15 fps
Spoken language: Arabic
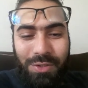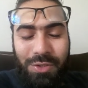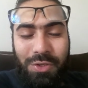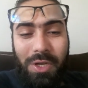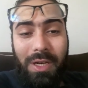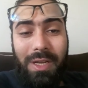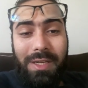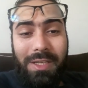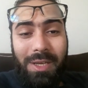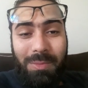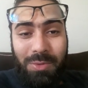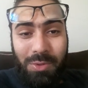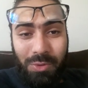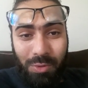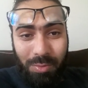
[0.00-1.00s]
إن شاء الله
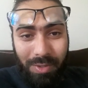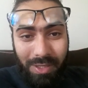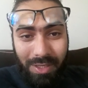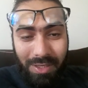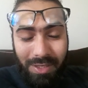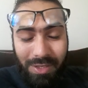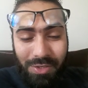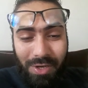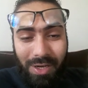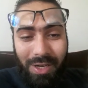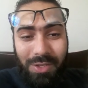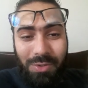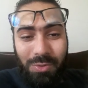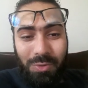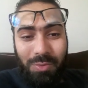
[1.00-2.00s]
كامل تكونوا بخير إن شاء
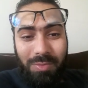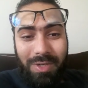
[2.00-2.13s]
الله تكونوا